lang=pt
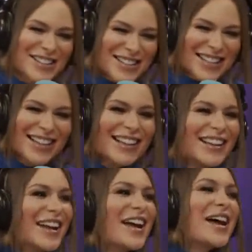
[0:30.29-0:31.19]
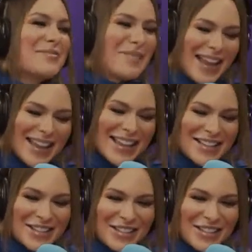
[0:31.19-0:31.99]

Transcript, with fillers: Ele abre a porta. É bem isso.